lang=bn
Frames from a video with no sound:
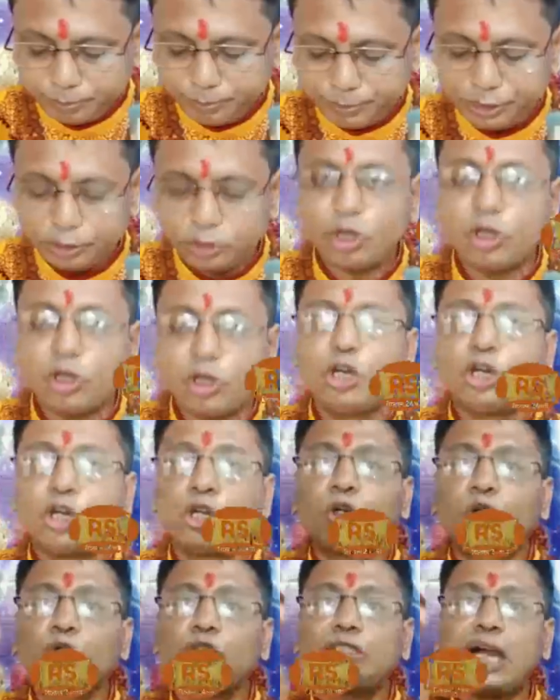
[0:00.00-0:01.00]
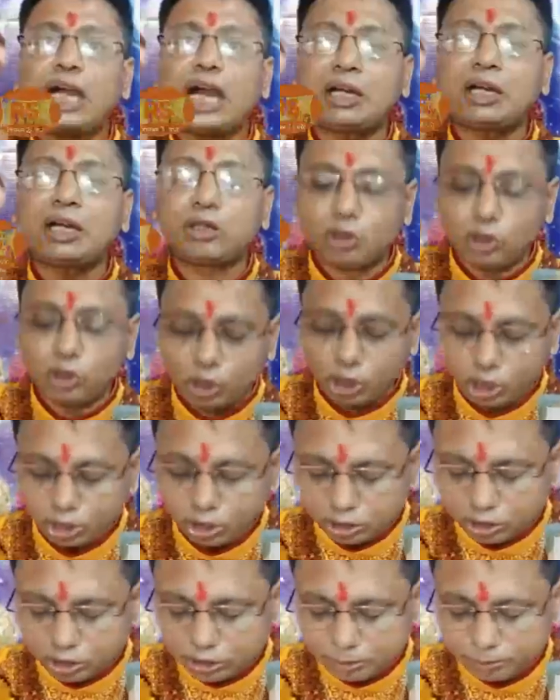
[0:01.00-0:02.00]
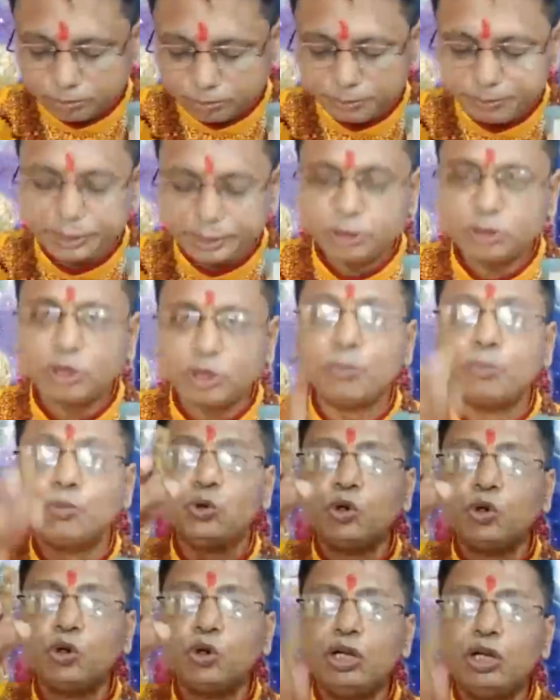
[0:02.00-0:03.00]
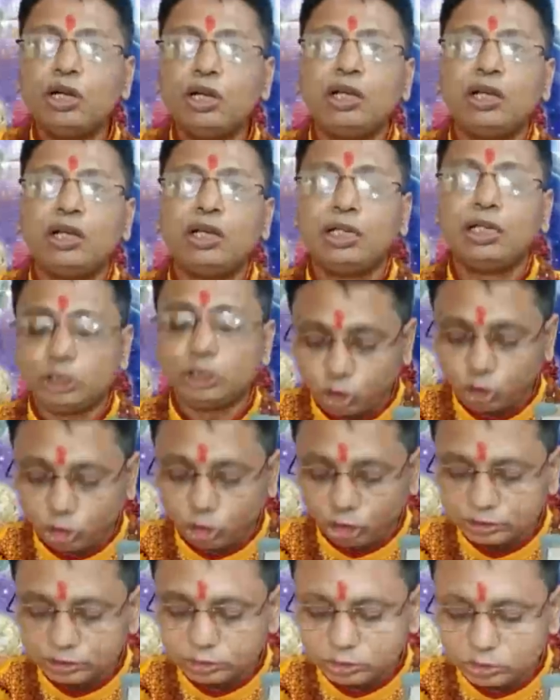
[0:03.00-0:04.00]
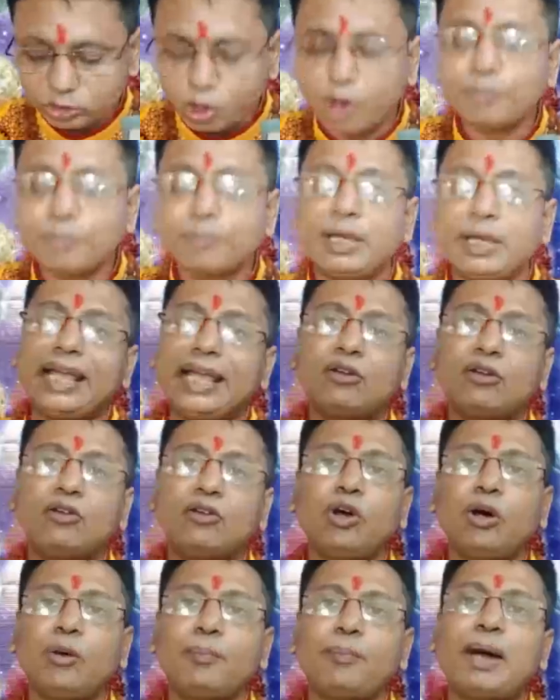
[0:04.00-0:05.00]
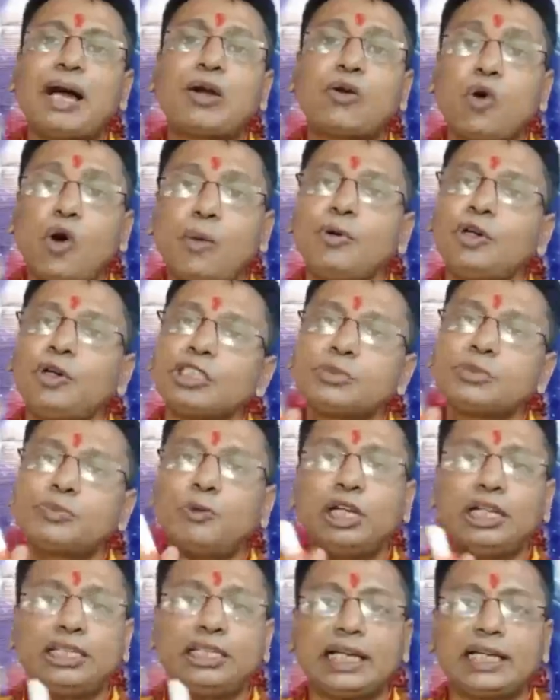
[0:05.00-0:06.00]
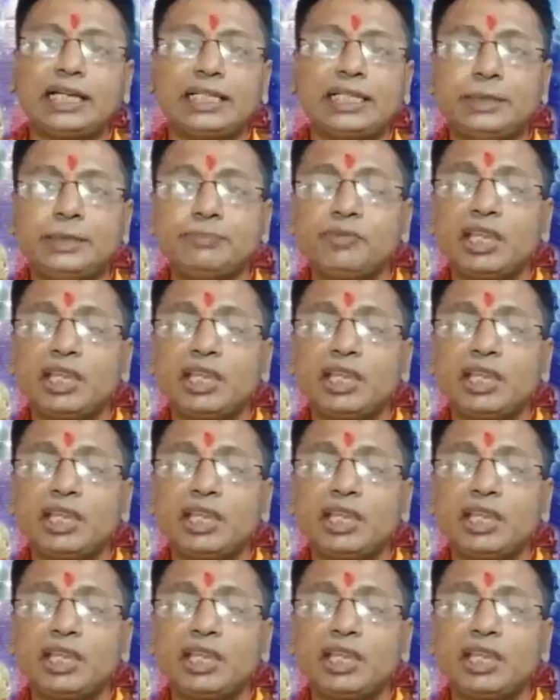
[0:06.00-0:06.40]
বিভিন্ন রুদ্রাক্ষ বিভিন্ন মূল যন্ত্র এগুলো বা কবচ বলে থাকে